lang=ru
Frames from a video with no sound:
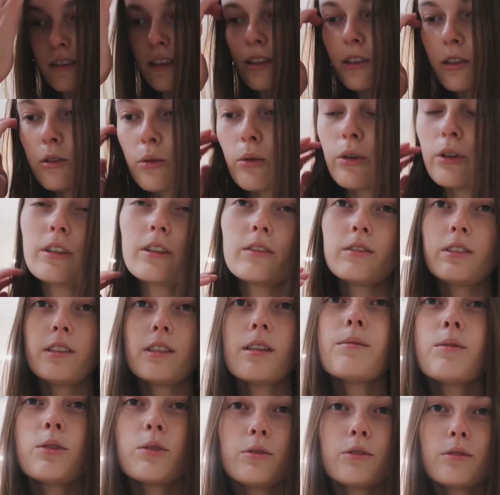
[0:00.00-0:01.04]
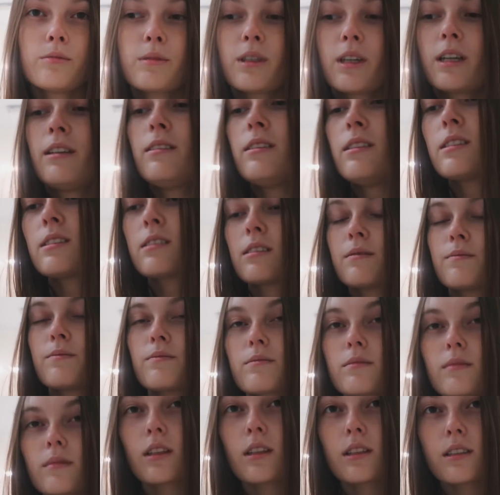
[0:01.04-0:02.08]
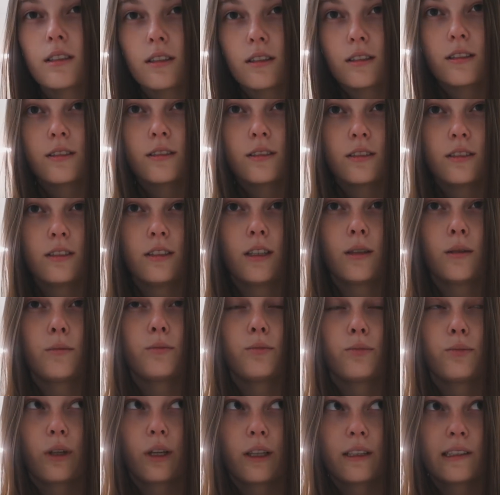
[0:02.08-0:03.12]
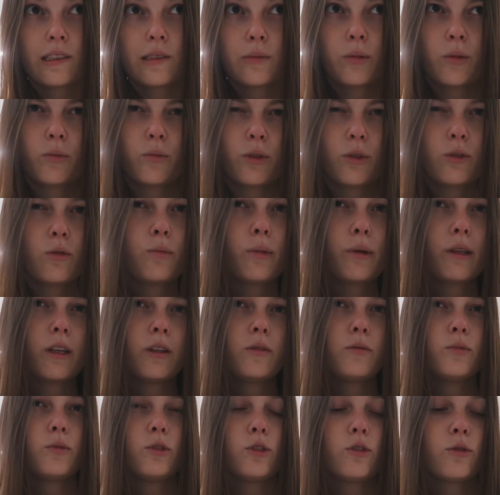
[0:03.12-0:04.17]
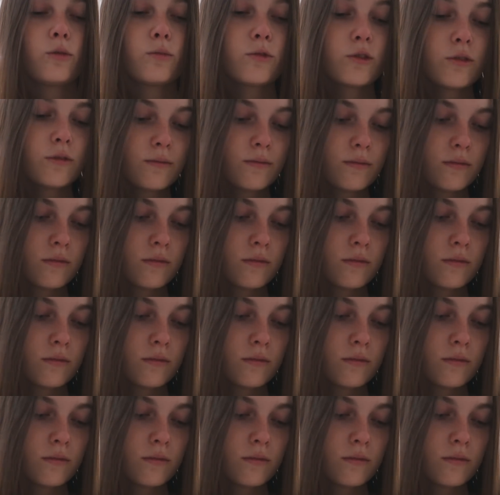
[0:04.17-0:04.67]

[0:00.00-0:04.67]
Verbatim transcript: далеко не всем людям нравится. И я, в принципе, могу понять, почему.